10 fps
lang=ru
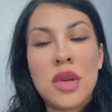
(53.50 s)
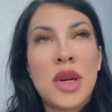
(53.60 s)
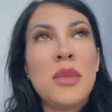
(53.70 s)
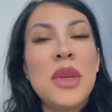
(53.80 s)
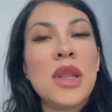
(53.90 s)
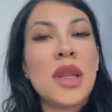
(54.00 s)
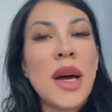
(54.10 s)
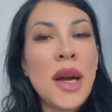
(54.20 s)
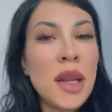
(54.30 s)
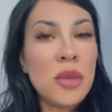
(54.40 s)

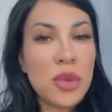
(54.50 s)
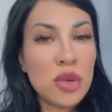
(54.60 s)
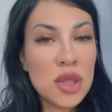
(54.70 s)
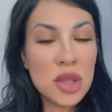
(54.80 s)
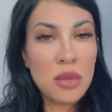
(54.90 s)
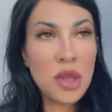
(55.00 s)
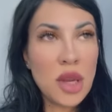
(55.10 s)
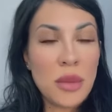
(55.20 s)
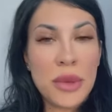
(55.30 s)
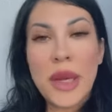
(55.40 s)
комментарии просто
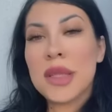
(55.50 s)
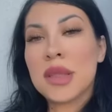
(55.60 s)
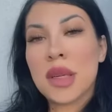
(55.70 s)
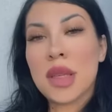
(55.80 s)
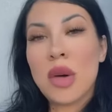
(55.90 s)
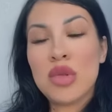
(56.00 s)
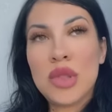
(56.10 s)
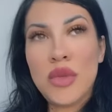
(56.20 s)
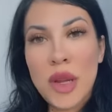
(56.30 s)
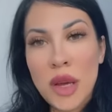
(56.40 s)
меня, блядь, иногда
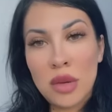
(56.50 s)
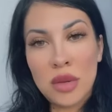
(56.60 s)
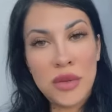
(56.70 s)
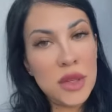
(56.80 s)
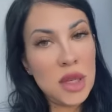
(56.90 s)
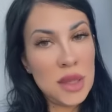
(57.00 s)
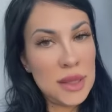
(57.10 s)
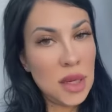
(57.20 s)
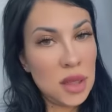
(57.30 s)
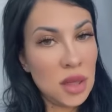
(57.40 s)
удивляют. Вы
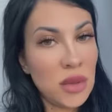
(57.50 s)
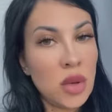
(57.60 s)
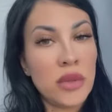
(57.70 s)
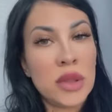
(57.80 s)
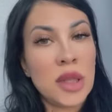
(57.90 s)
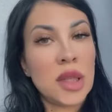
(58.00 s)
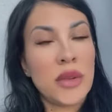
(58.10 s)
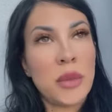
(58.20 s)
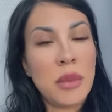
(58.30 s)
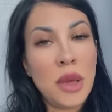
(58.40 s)
из-за одного вот
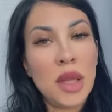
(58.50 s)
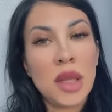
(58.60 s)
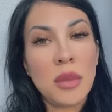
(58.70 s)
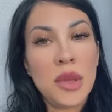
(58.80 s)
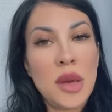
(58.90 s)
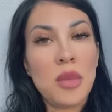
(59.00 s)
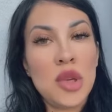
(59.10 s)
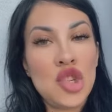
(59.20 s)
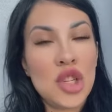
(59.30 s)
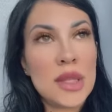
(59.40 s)
этого момента мне
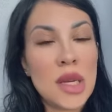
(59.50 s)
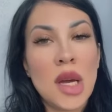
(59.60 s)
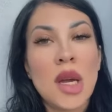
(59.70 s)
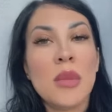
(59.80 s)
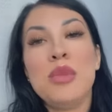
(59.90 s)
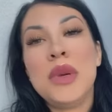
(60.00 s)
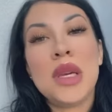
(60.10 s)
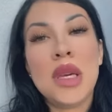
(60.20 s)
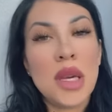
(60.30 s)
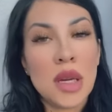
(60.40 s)
пишете
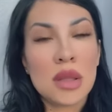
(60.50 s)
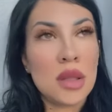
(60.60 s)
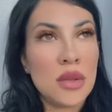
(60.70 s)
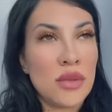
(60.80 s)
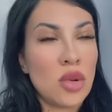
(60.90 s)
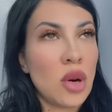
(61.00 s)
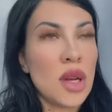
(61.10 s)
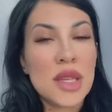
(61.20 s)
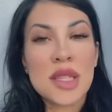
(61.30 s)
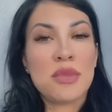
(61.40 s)
«беги от него»,
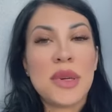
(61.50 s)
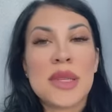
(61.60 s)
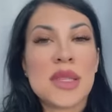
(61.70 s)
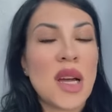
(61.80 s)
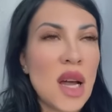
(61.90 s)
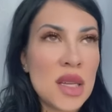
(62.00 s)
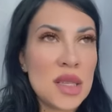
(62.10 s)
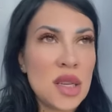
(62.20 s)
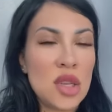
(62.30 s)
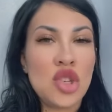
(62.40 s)

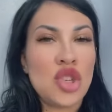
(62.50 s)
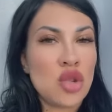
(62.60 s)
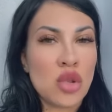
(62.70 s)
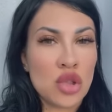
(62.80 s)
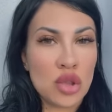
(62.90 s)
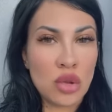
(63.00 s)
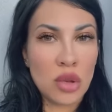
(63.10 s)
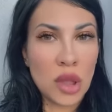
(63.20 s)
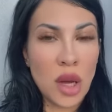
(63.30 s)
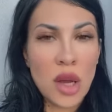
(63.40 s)
«спасайся», еще
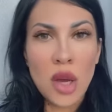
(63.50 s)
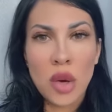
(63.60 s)
что-то.